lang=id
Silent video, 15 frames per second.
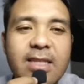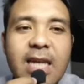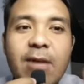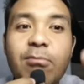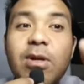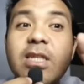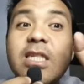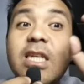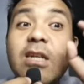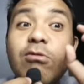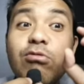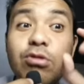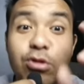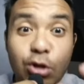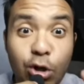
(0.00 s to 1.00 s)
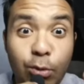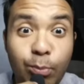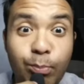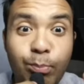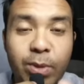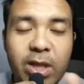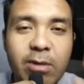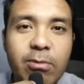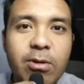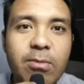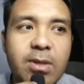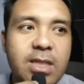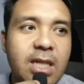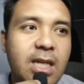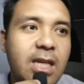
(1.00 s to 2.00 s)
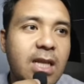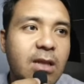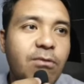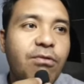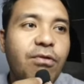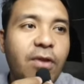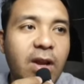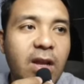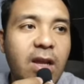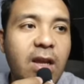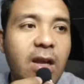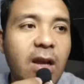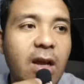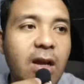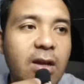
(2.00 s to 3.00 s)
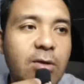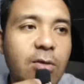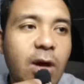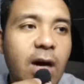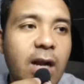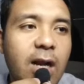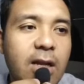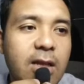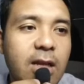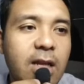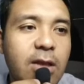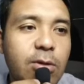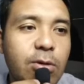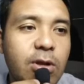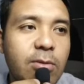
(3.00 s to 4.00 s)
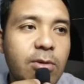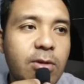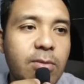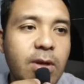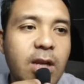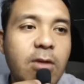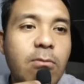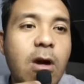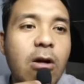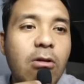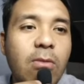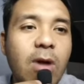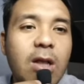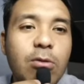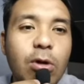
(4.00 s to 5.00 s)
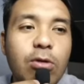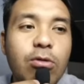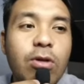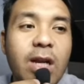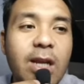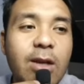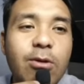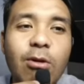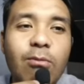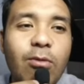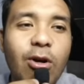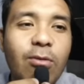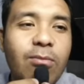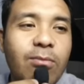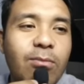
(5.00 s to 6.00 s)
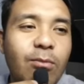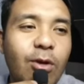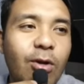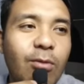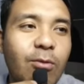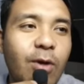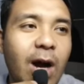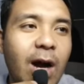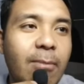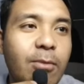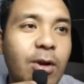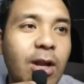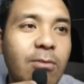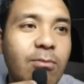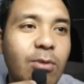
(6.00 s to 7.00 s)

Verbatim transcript: sama si Usop teman-teman jadi nanti free dua karakter itu teman-teman ini baru banget gue tukerin gue belum belum gue upgrade